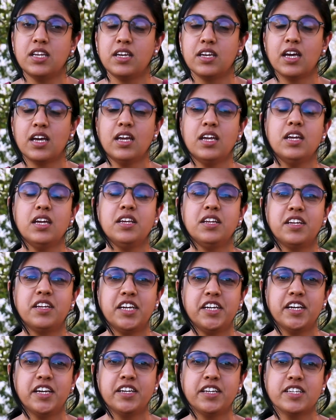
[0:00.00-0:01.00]
नए
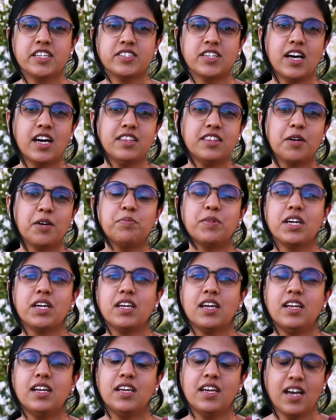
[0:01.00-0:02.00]
इंग्रेडिएंट के साथ तब तक
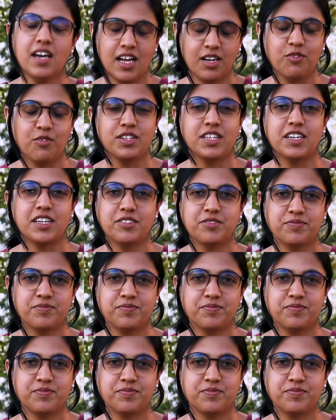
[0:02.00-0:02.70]
के लिए अलविदा